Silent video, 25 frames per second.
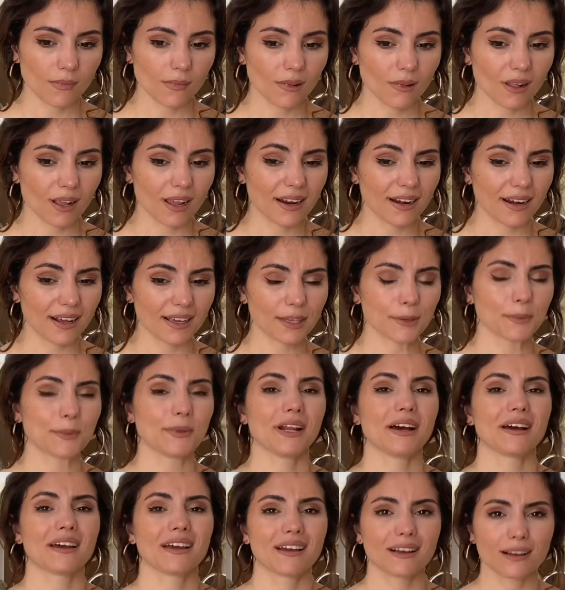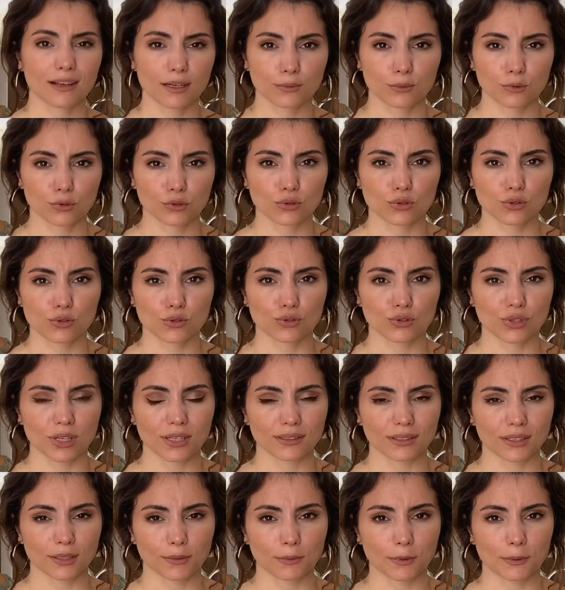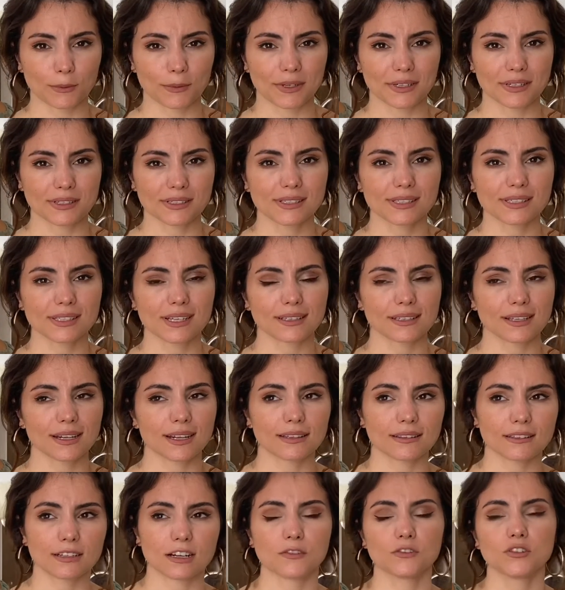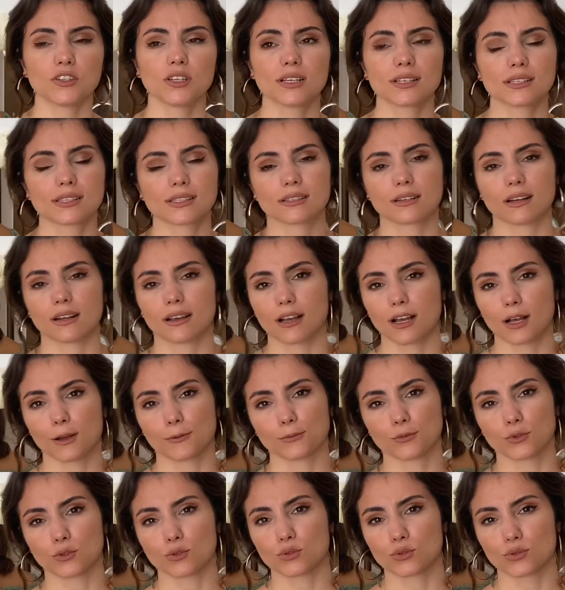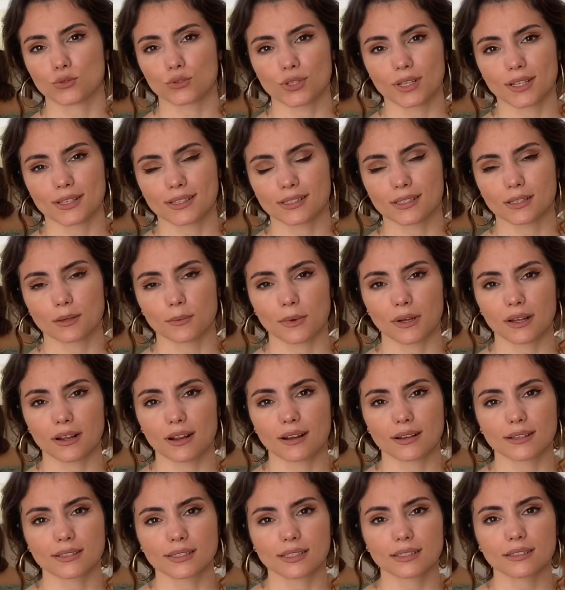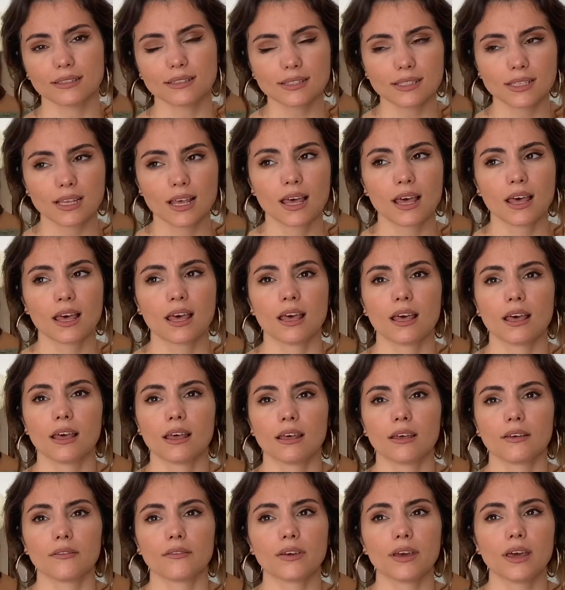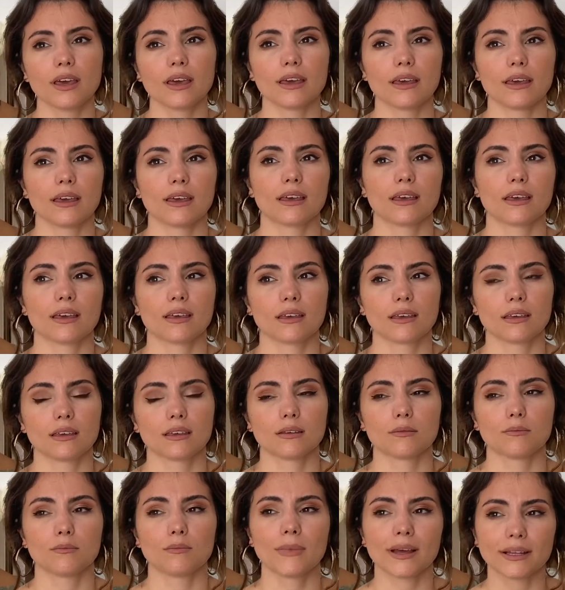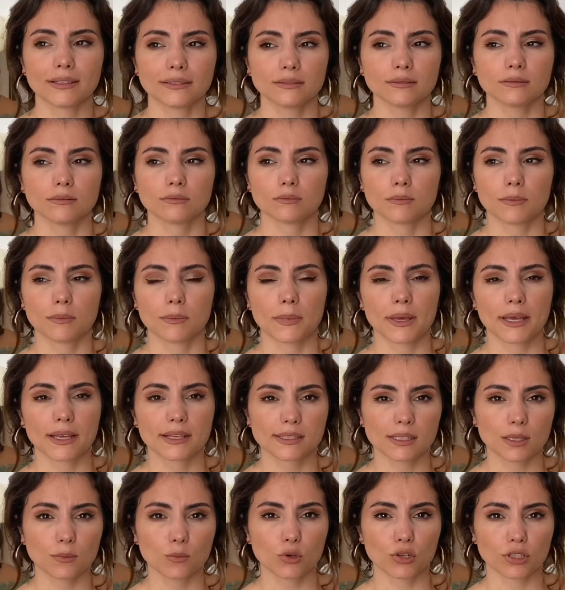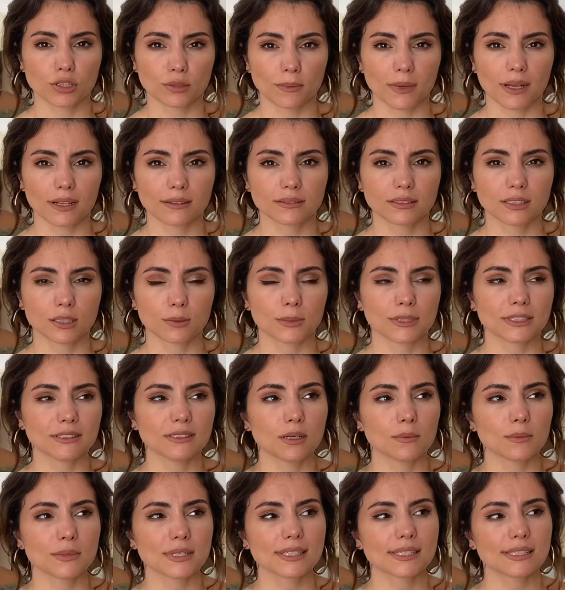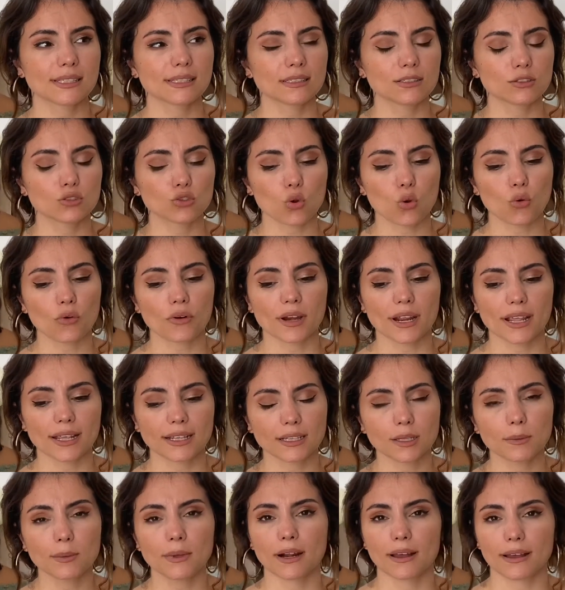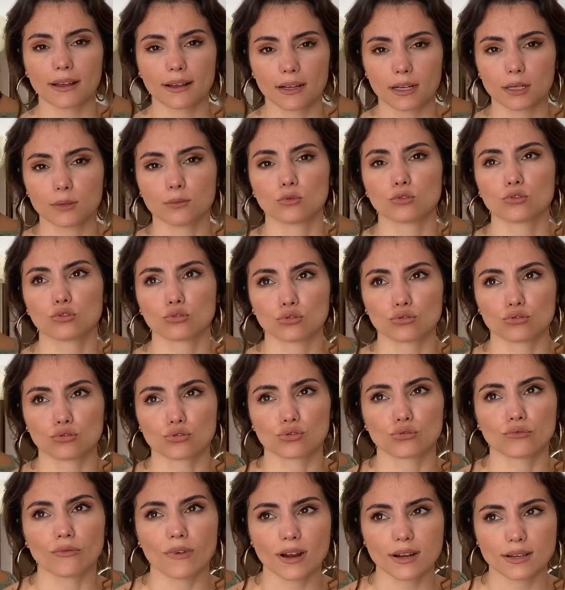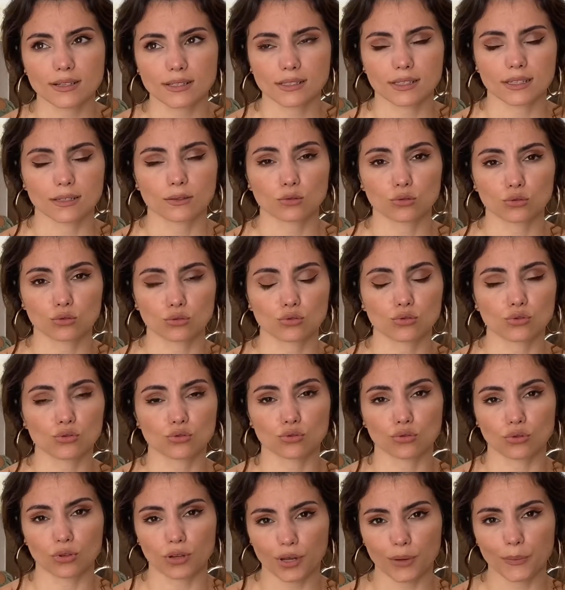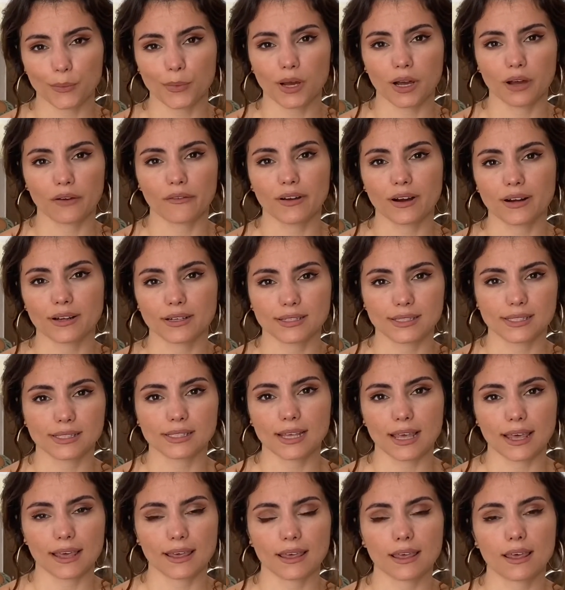Herhangi bir ayakkabı kutusundan da yapabilirsiniz. Zaten etrafını hasırla kaplıyorsunuz aslında bakarsanız. Ve e, ben beyaza boyadım alt tabanını ama sizin çok renkli bir ayakkabı kutunuz varsa, kutunuzun kapağı var ise